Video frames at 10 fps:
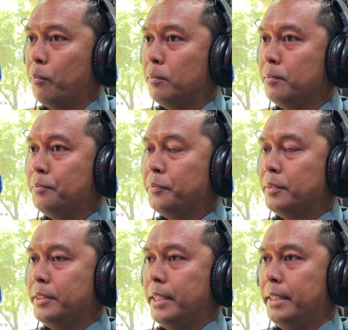Hmm.
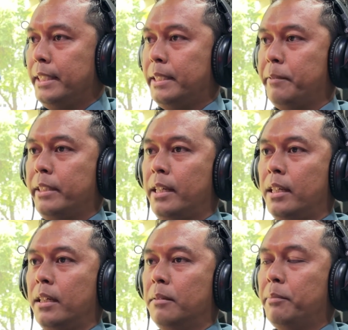Jadi seperti
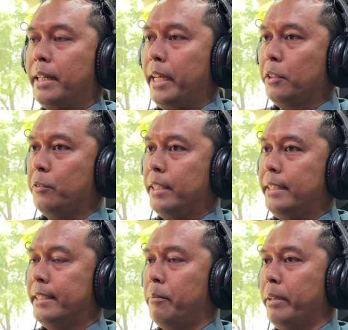yang Bang Erjun
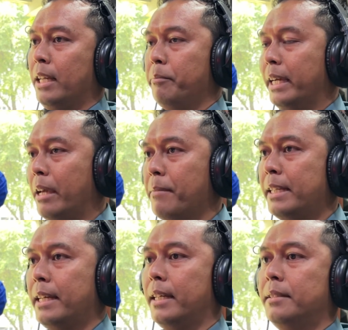tadi sampaikan,
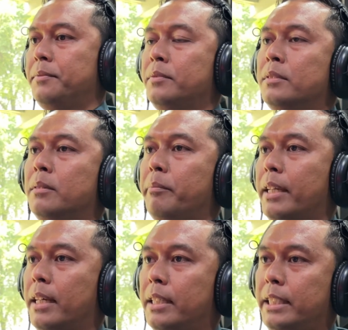bagaimana
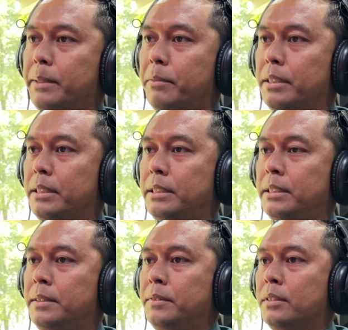mekanisme
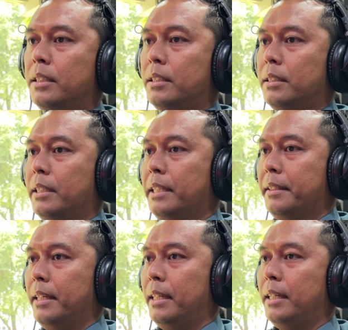uh,
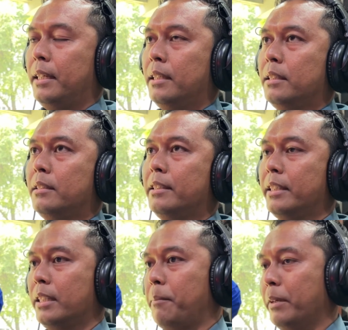kita
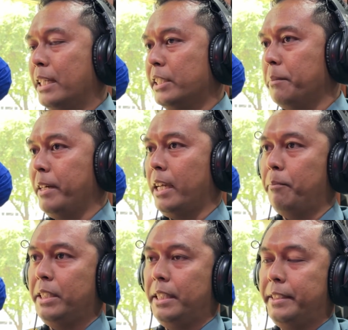ditetapkan
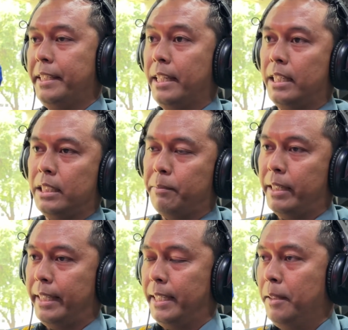sebagai penyidik dan lain
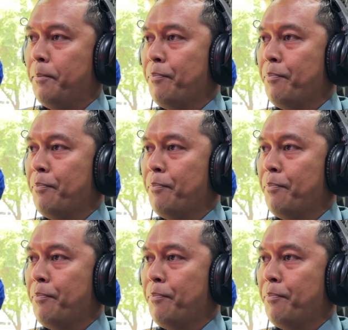sebagainya.